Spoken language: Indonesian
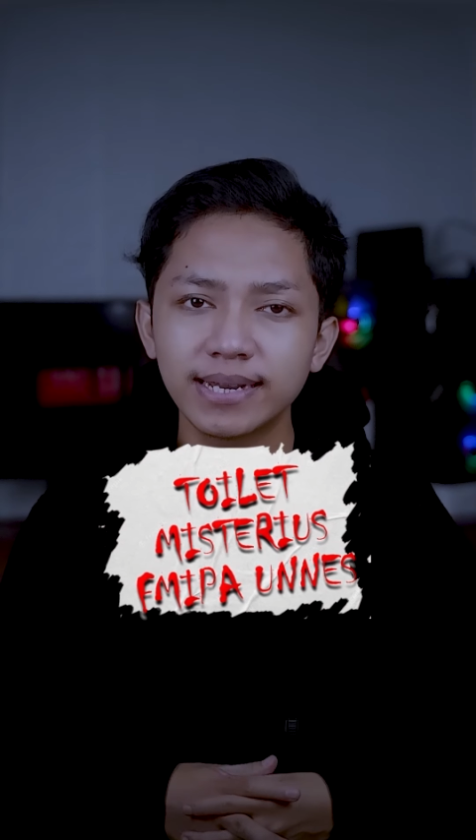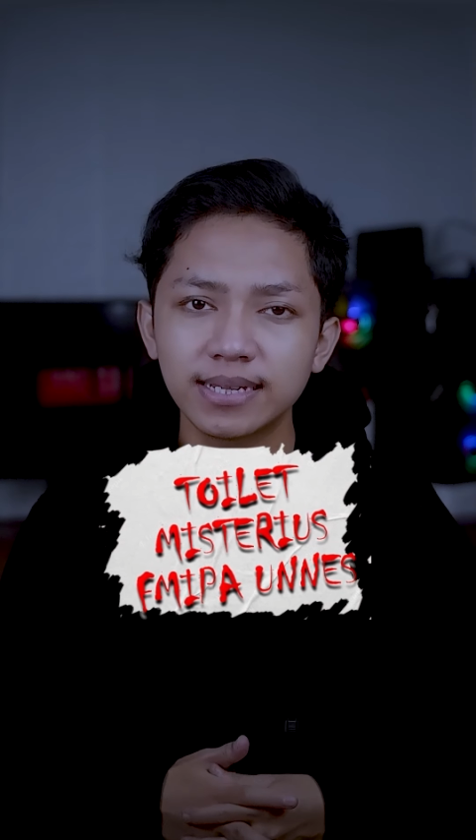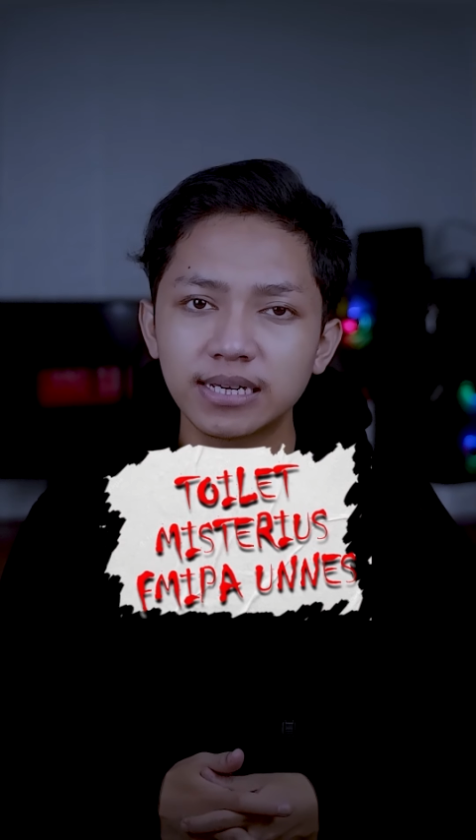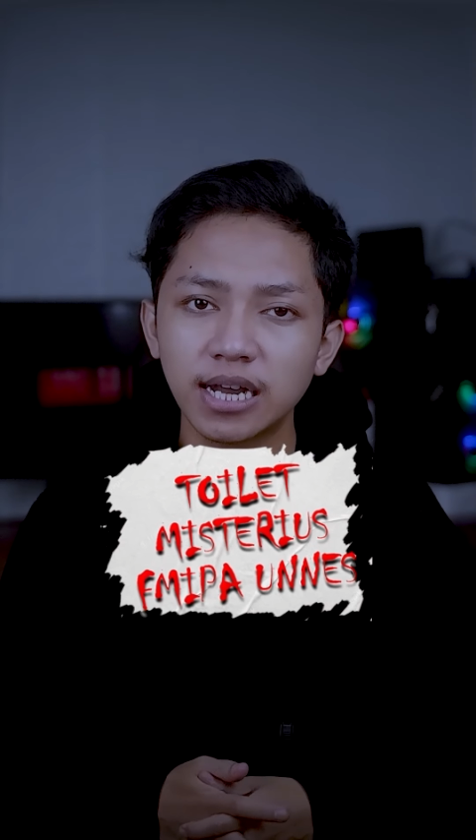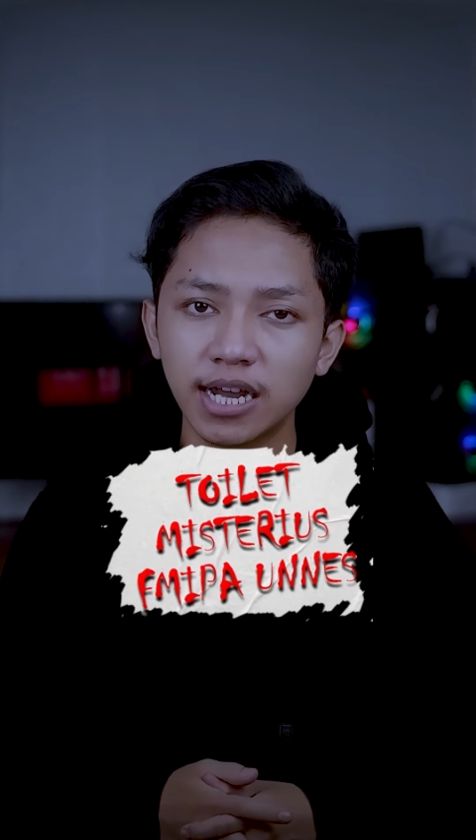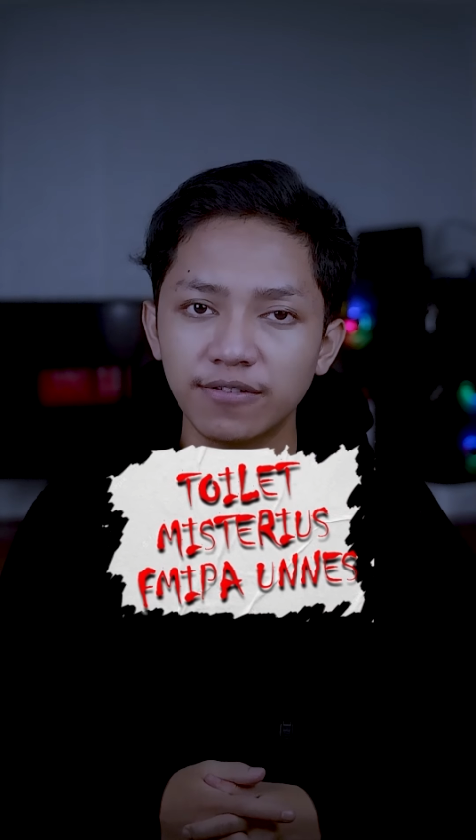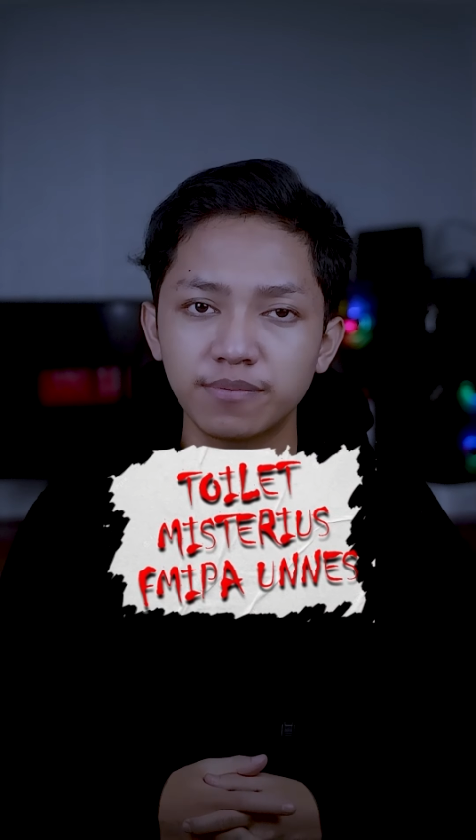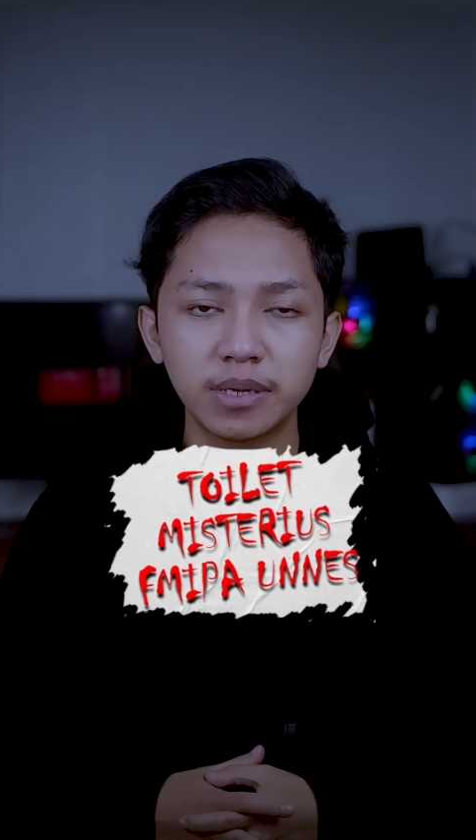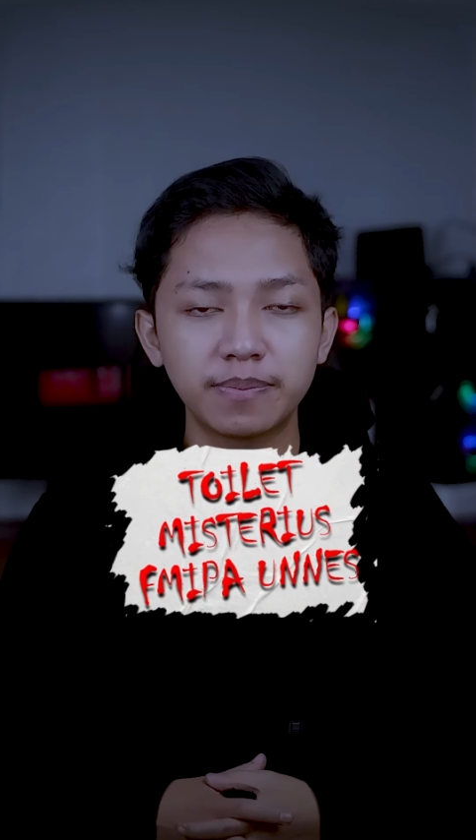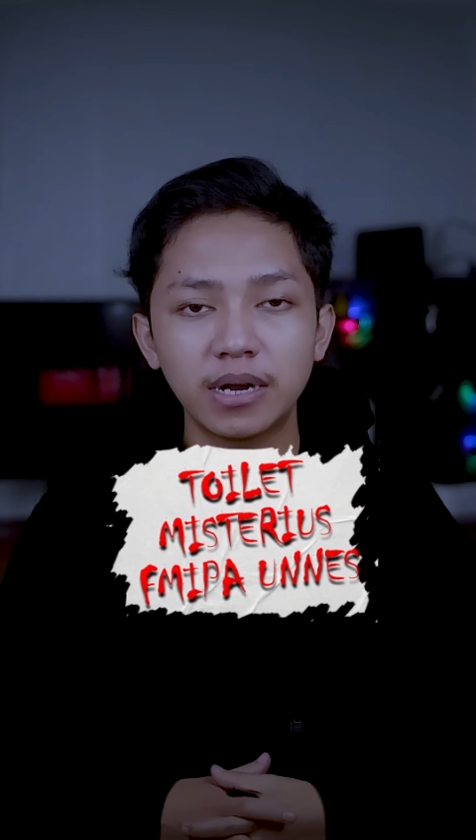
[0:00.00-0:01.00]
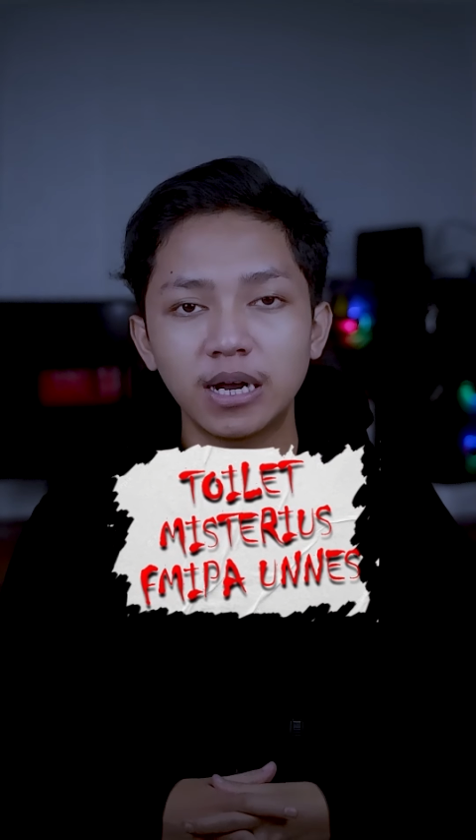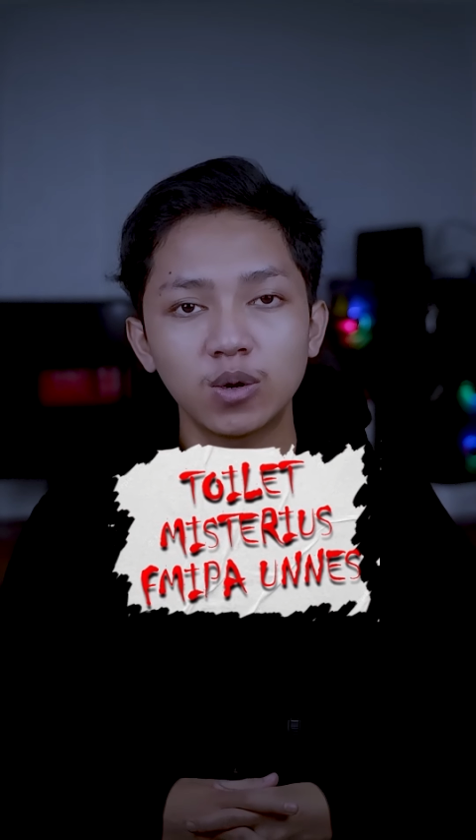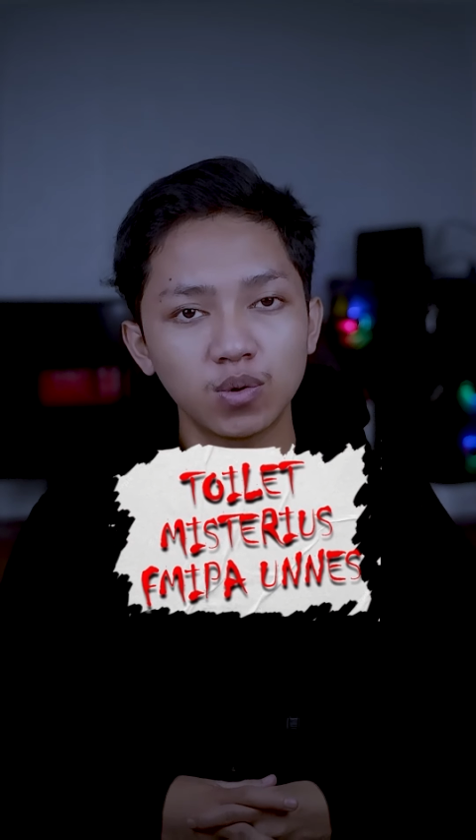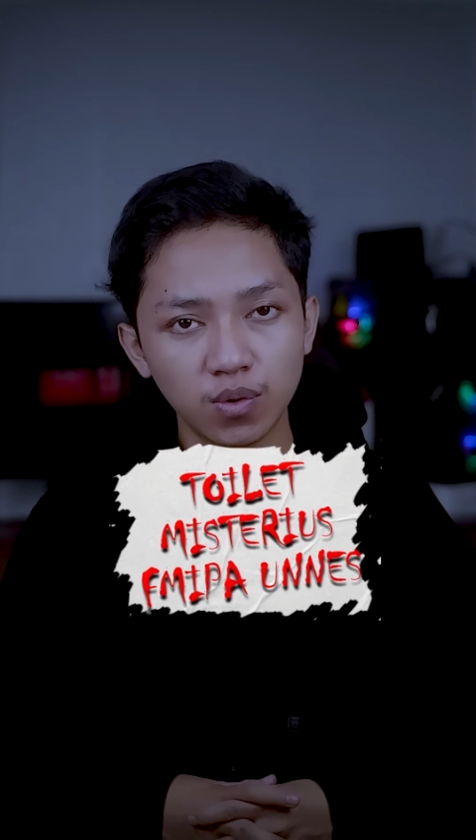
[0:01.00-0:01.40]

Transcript: D3 F MIPA